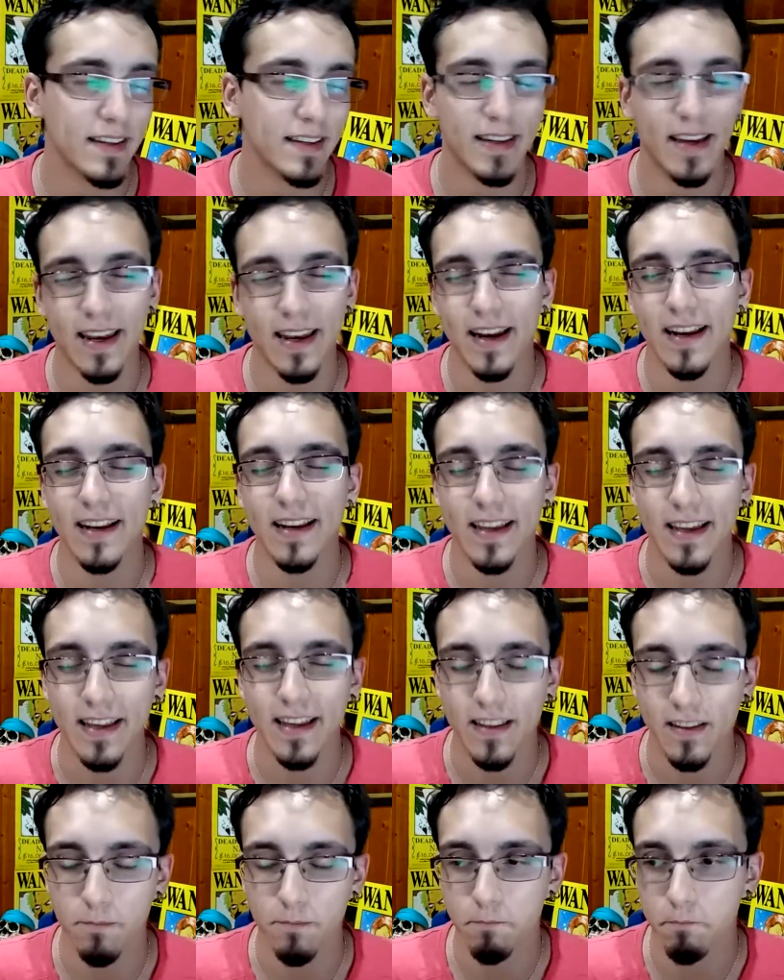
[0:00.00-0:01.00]
en el
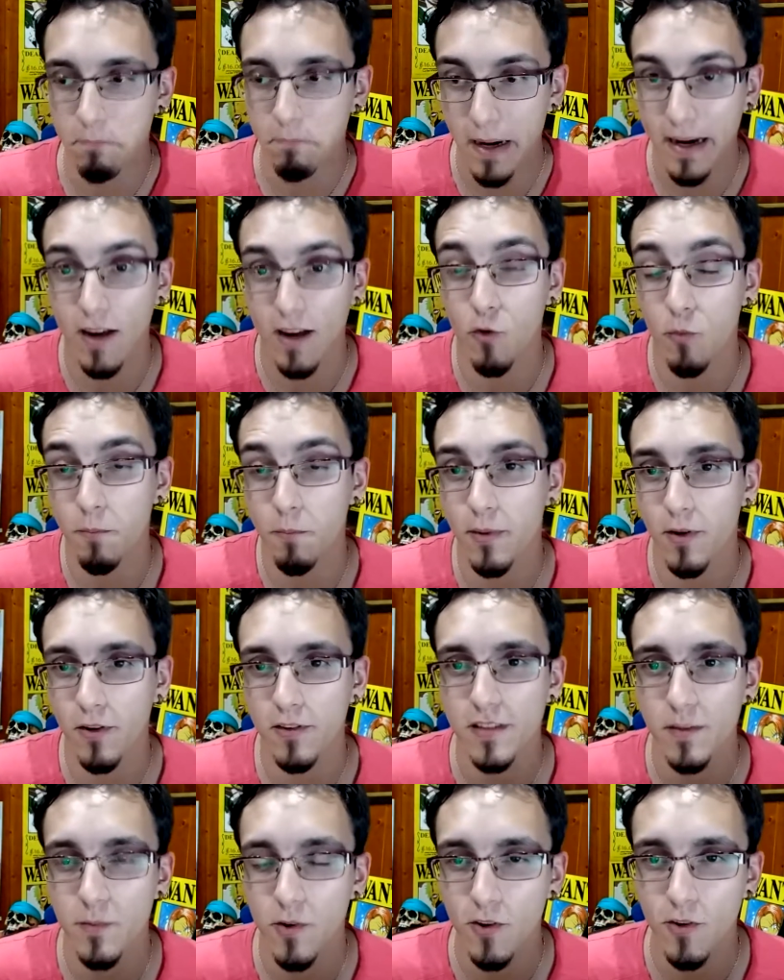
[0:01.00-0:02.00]
que para un
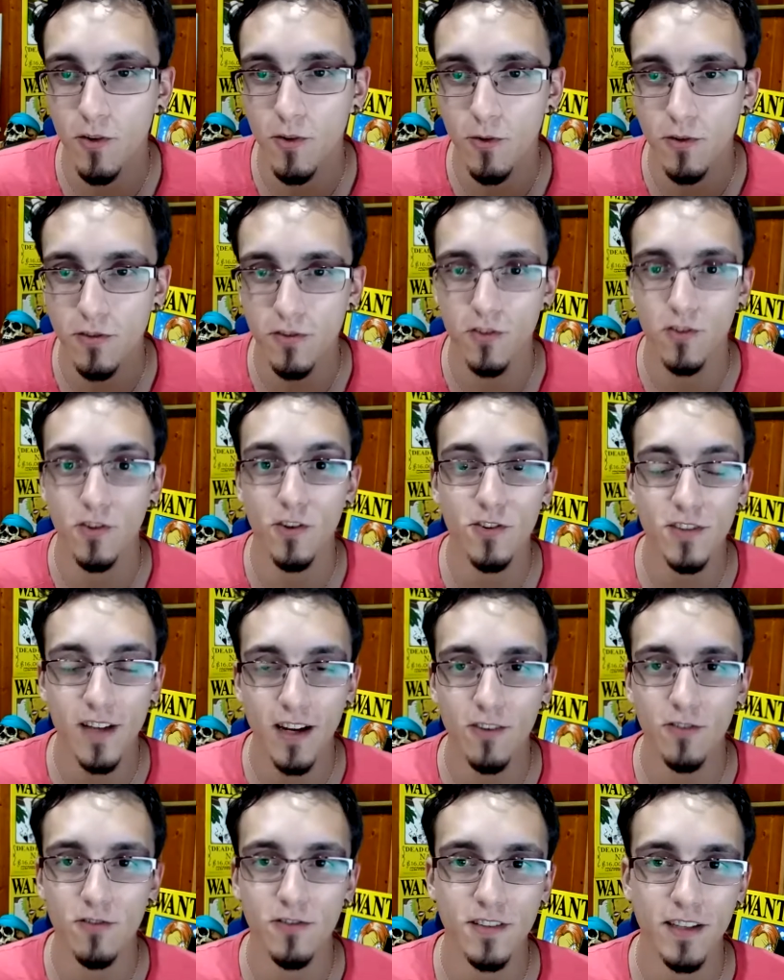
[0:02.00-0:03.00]
próximo concurso yo os
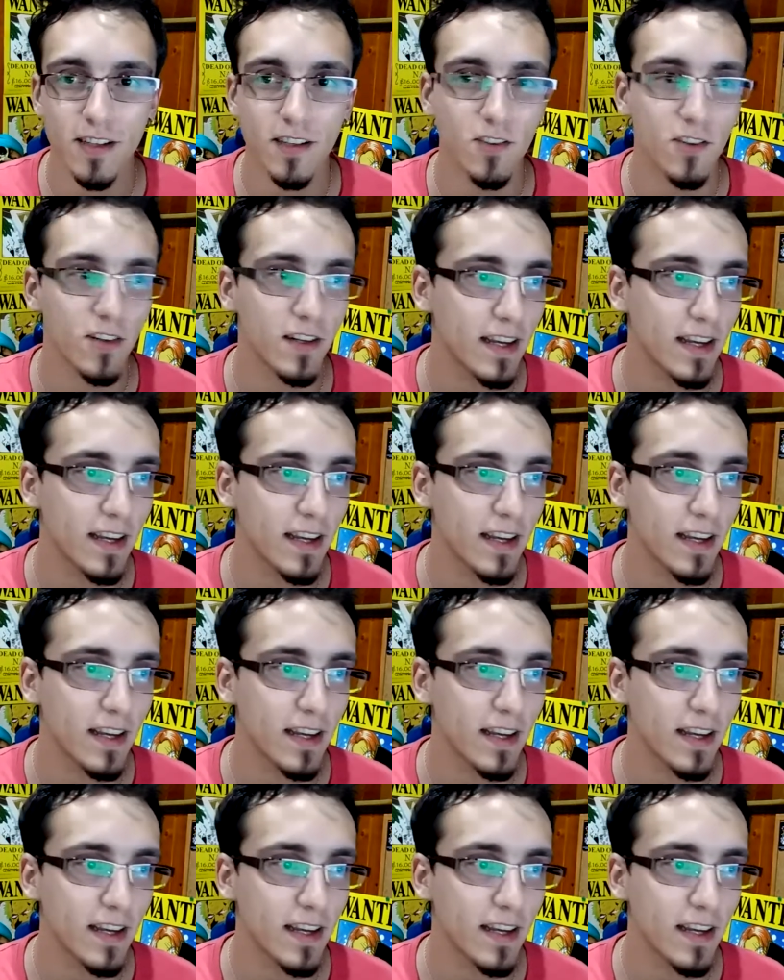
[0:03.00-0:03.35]
aconsejo